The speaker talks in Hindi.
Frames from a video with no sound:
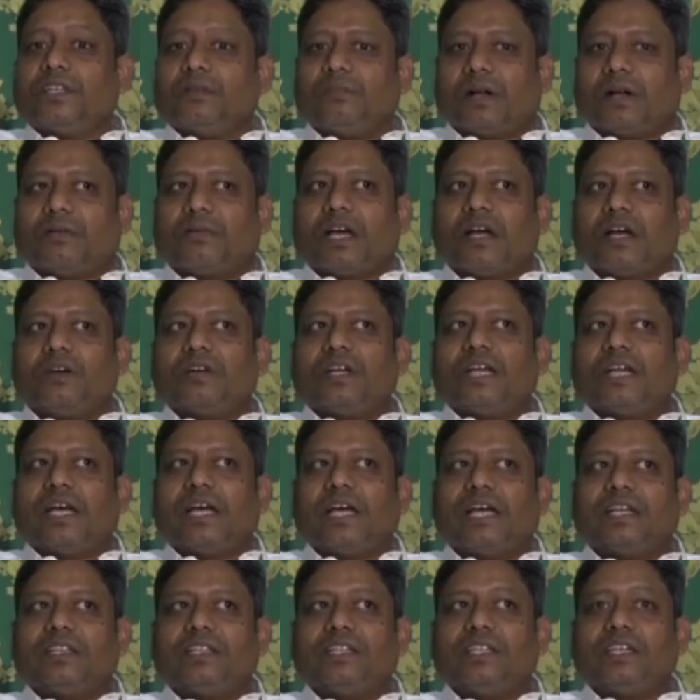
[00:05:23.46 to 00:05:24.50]
जमावड़ा हो
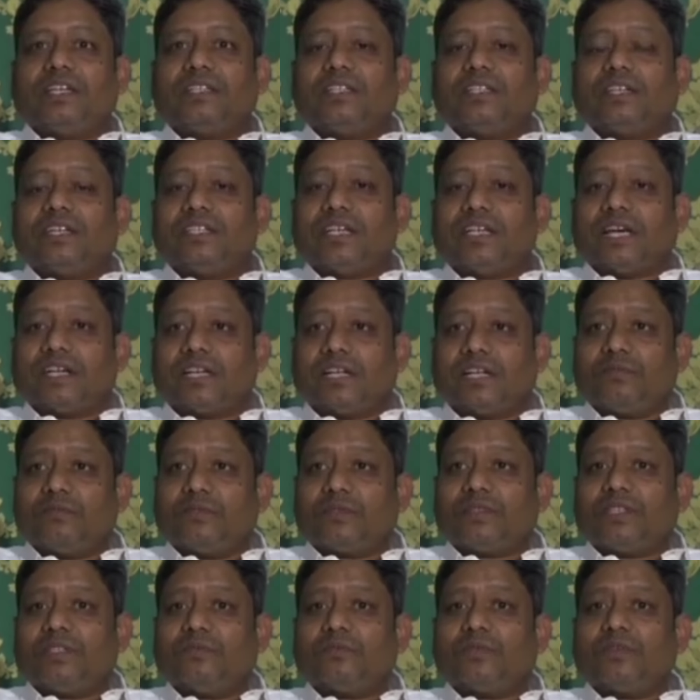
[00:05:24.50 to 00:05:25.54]
गया है धीरे धीरे झारखंड
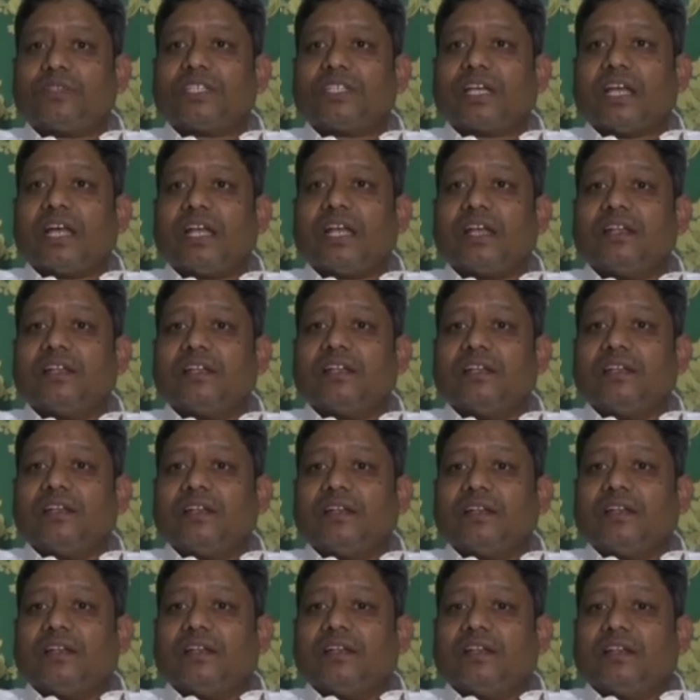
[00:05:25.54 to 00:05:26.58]
मुक्ति मोर्चा
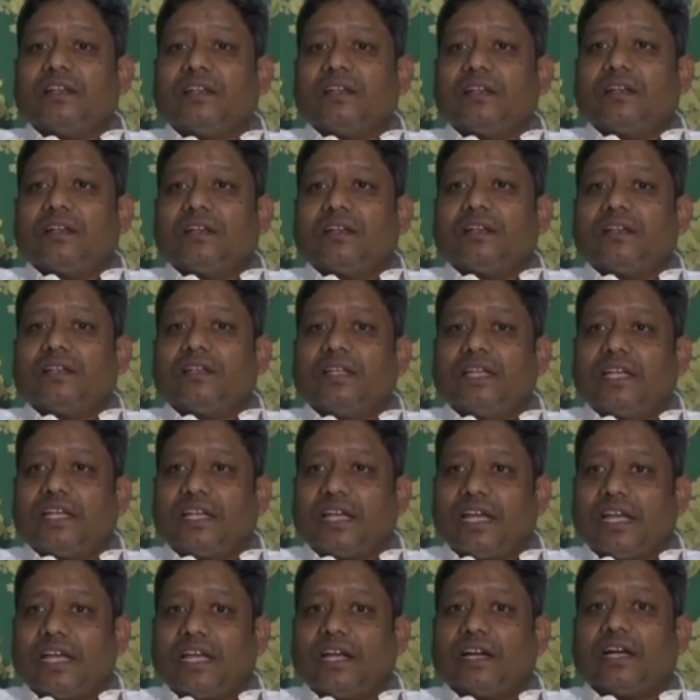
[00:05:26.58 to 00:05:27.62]

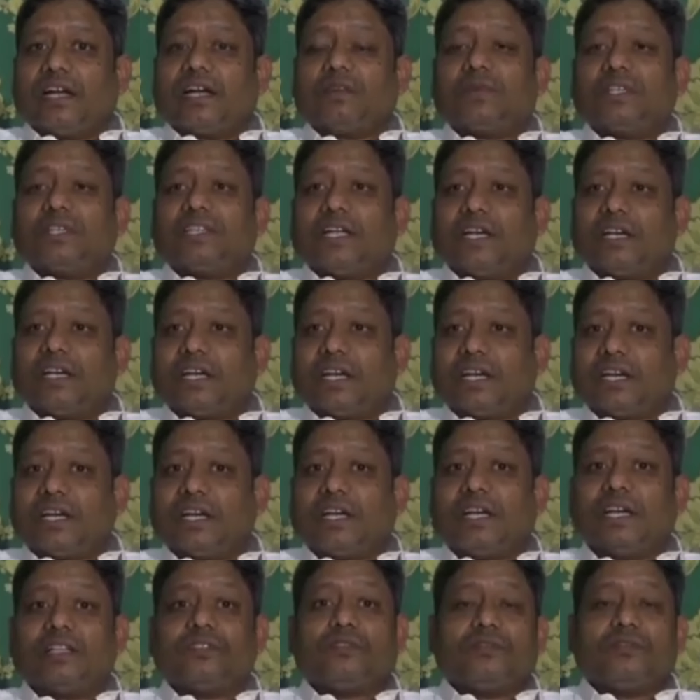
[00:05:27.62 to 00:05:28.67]
ठीक है गठबंधन कर
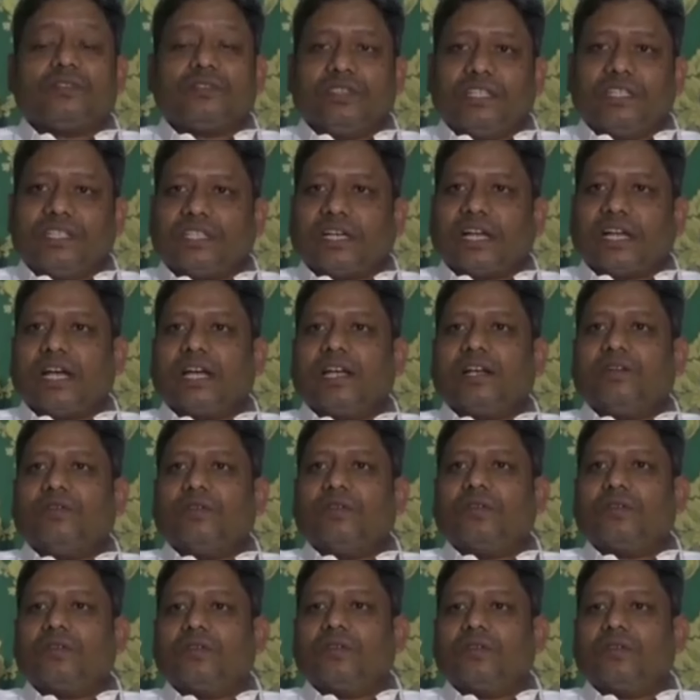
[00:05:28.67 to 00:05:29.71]
रहे हैं तो जीत रहा है
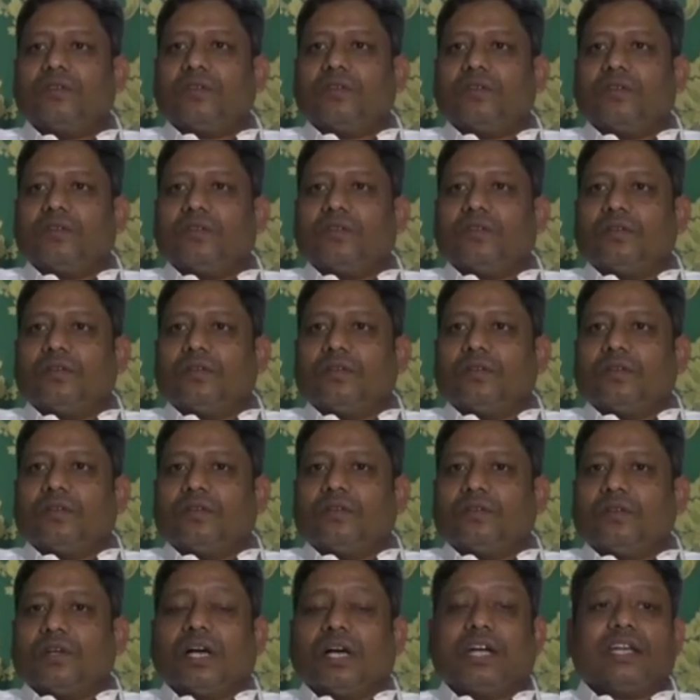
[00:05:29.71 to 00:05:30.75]
लोग
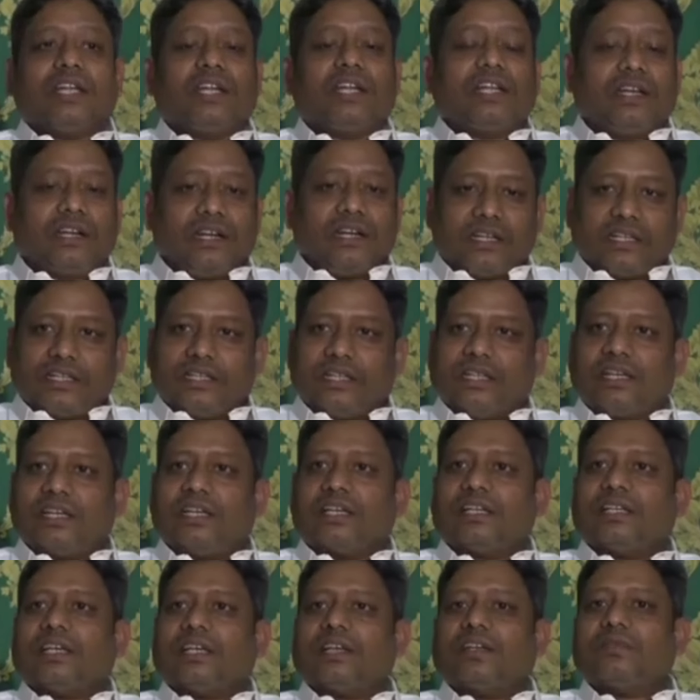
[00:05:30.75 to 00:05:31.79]
अकेले लड़के
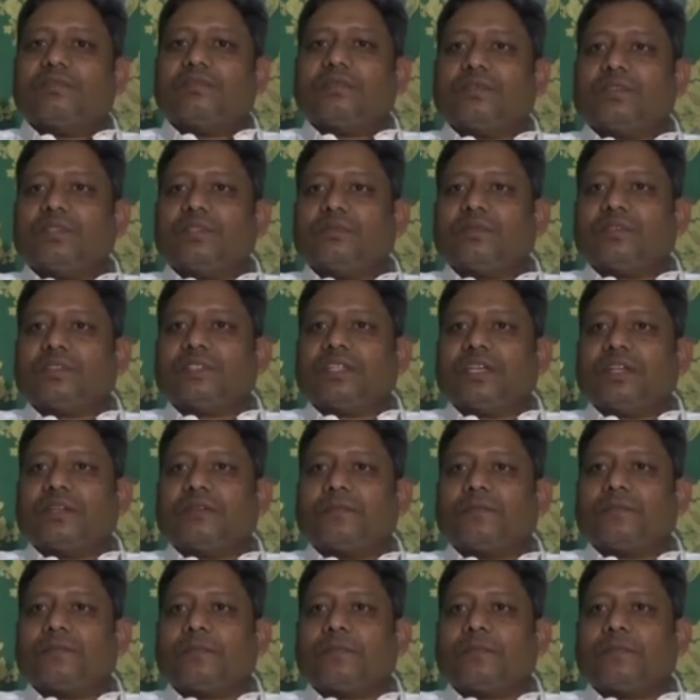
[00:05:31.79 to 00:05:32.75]
देखे ना झारखंड मुक्ति मोर्चा